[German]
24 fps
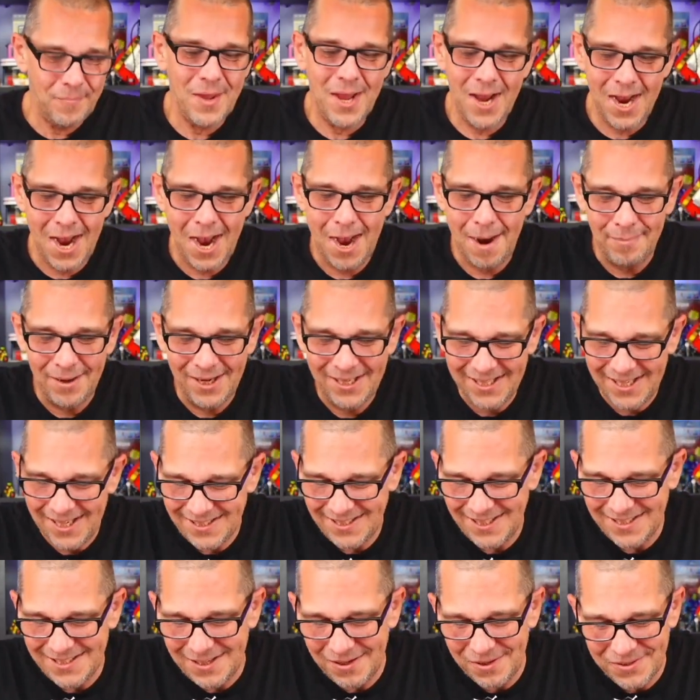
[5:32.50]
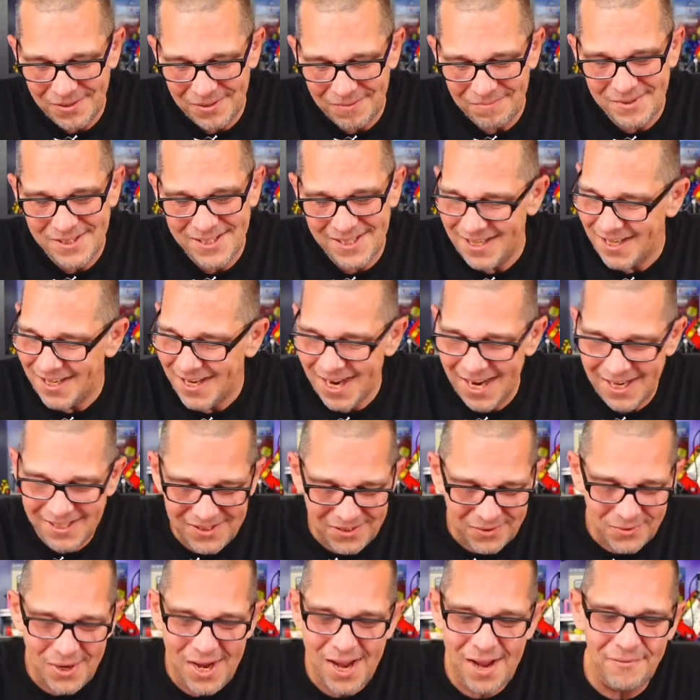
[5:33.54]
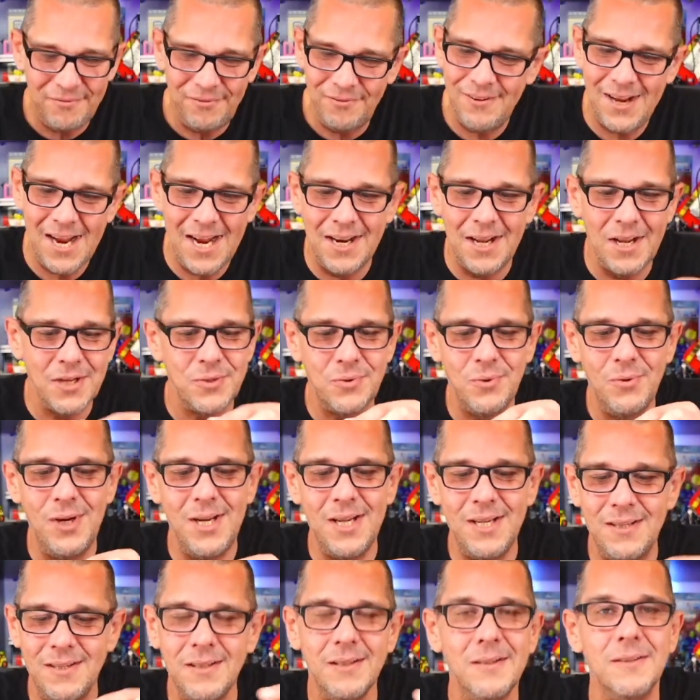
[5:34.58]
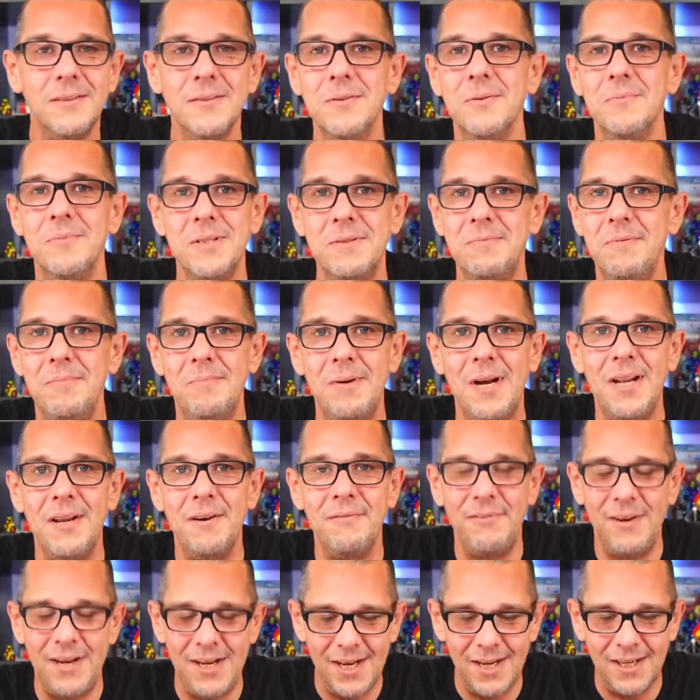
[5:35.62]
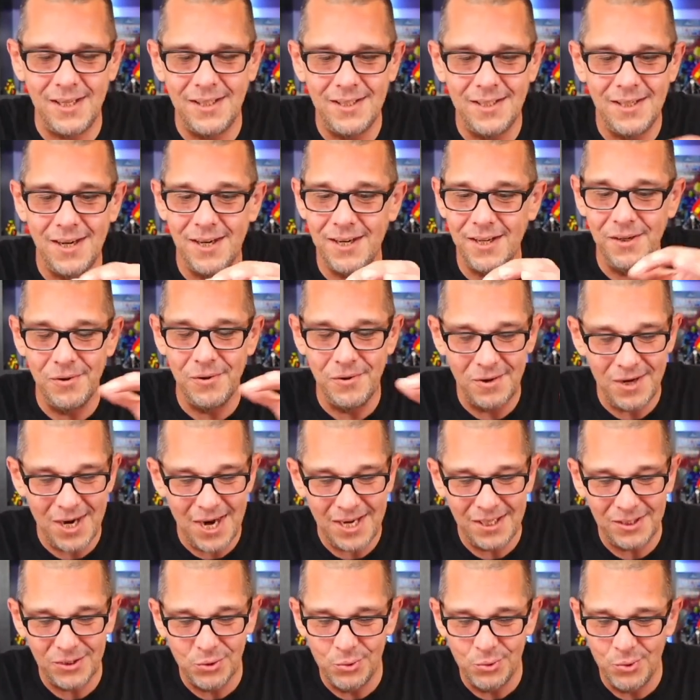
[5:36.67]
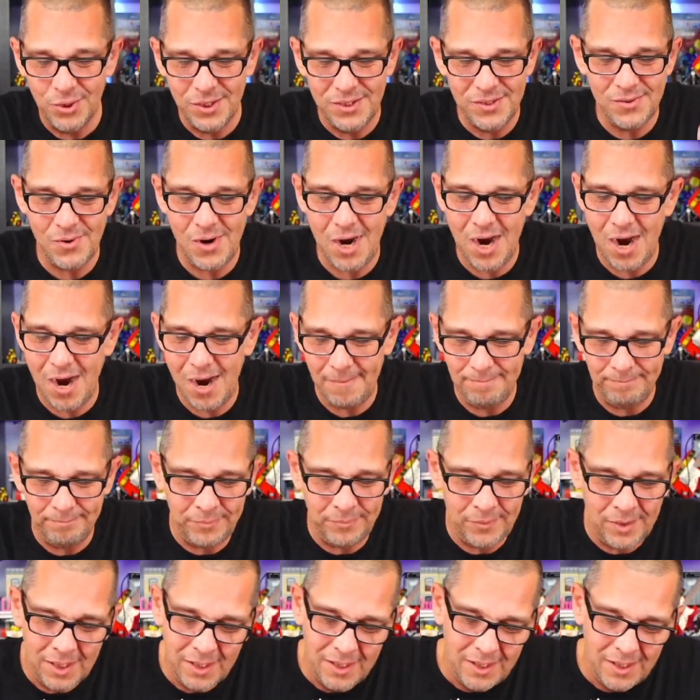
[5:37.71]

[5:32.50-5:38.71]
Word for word: Aber das ist auch so ein bisschen nice to have, wäre natürlich äh, sowas wie bei der Fender-Gitarre noch ein Gurt zu haben.